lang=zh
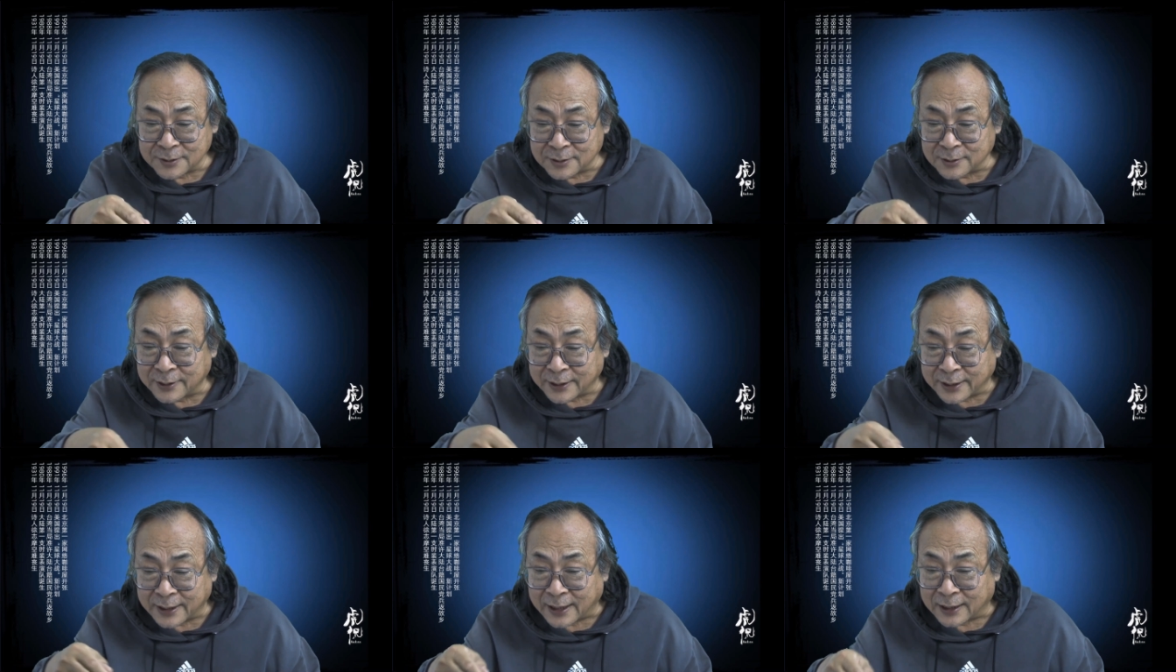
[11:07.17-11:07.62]

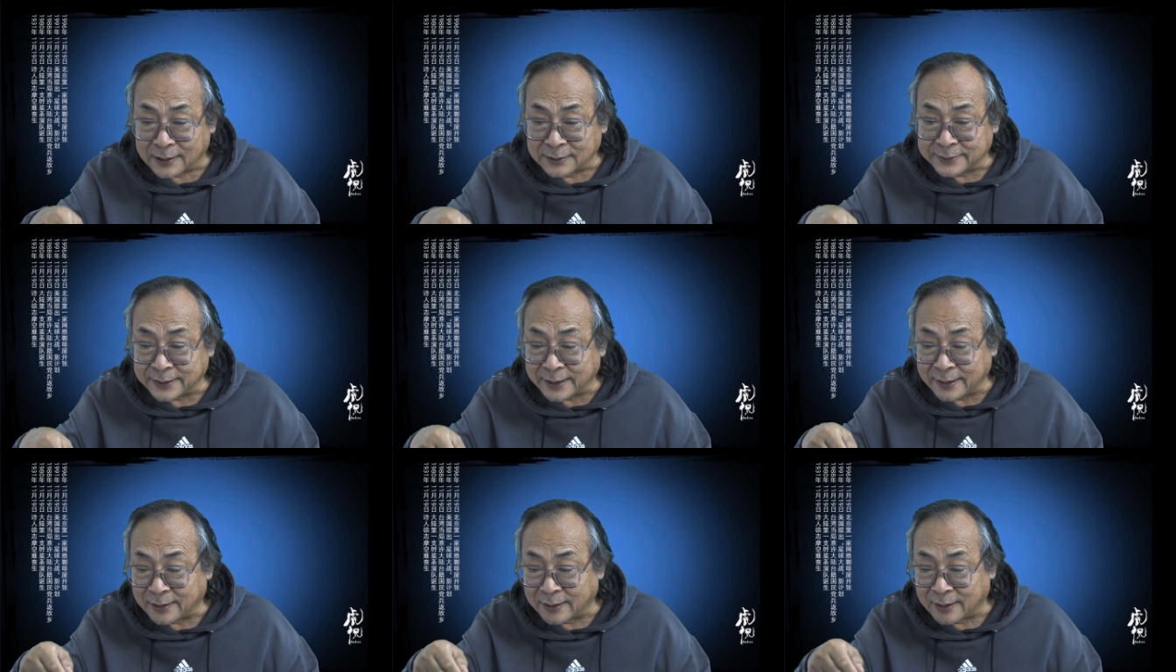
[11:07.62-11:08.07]
字里行
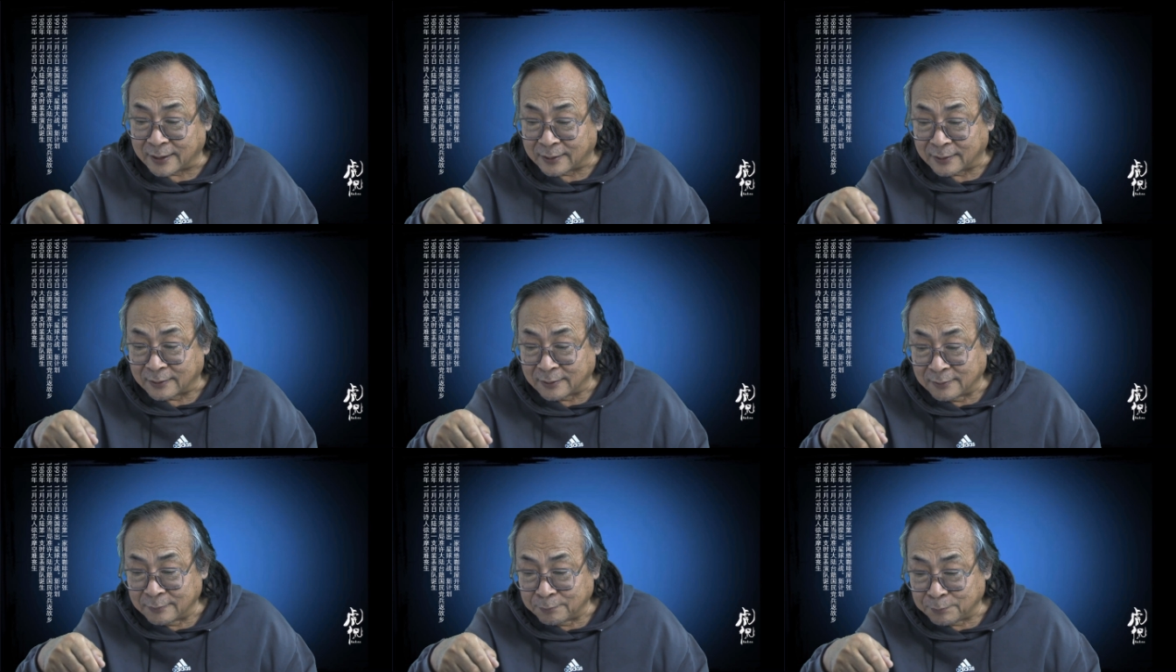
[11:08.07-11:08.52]
间
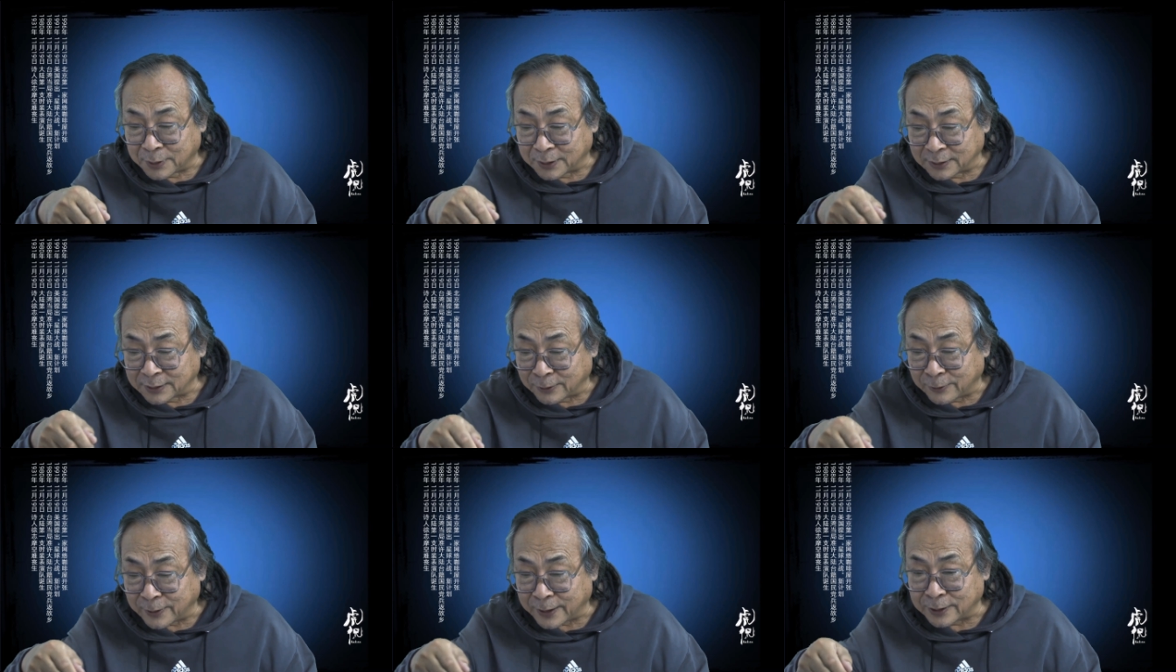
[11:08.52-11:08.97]
啊，
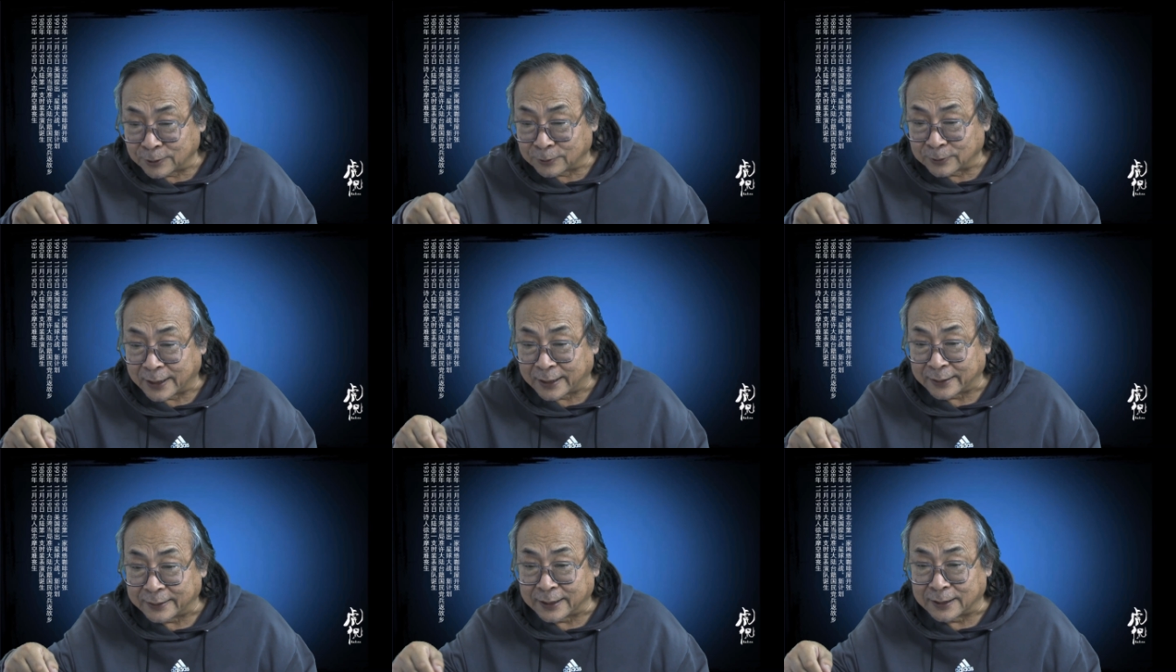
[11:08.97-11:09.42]
彭德怀
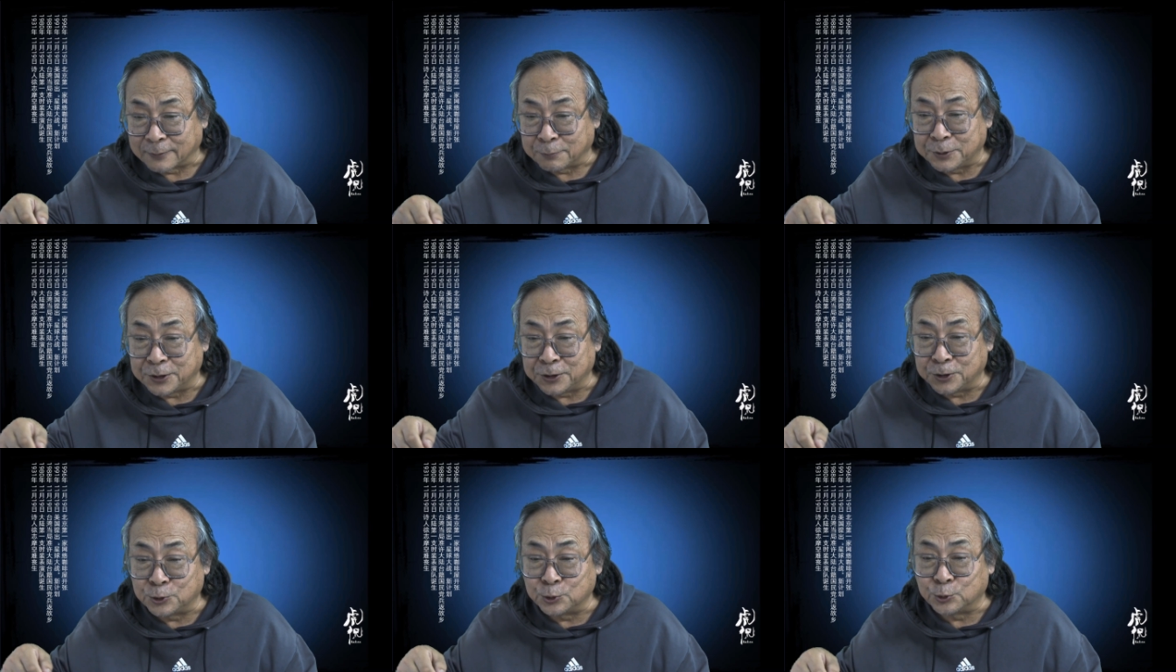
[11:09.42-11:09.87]
有他那个
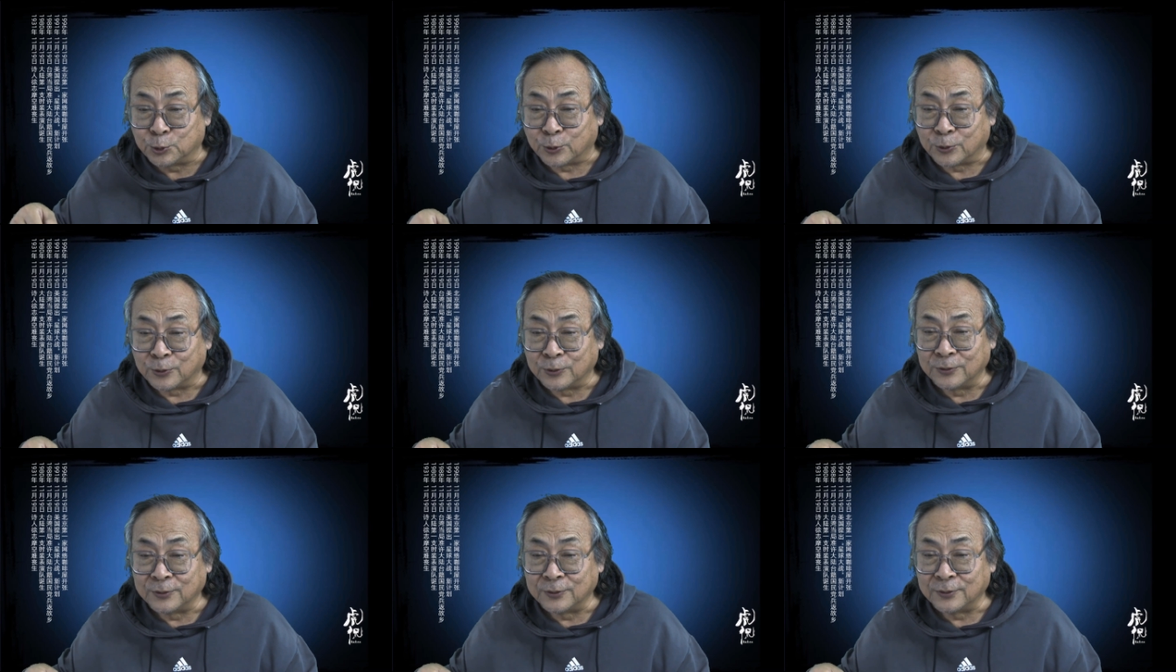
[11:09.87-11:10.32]
批
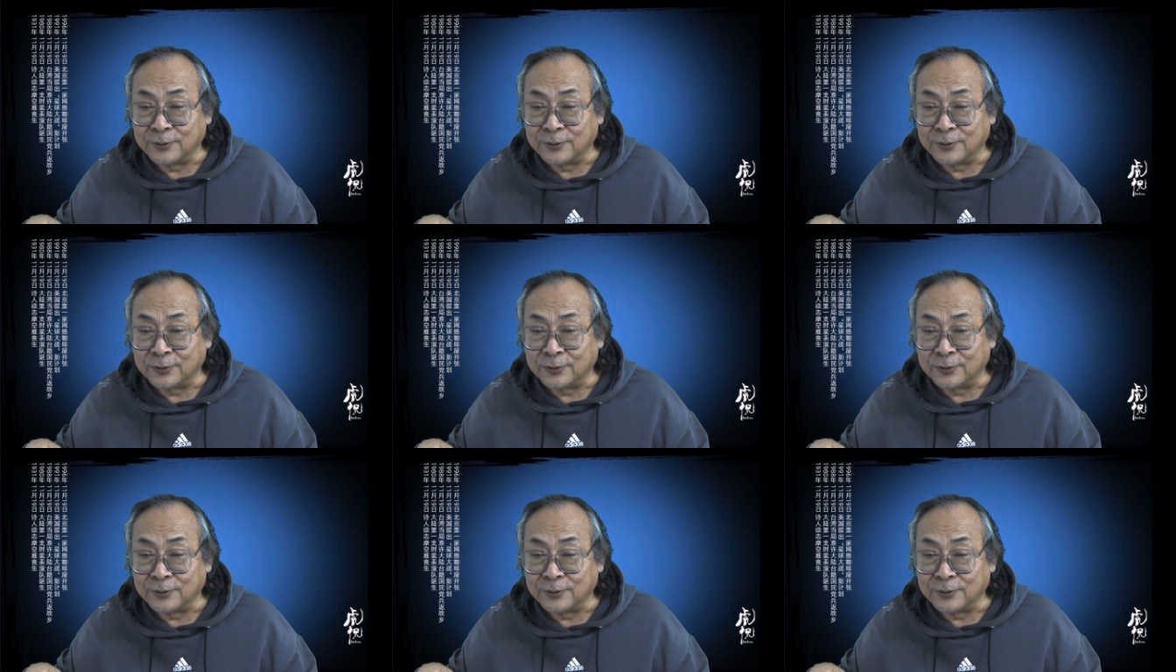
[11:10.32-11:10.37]
注，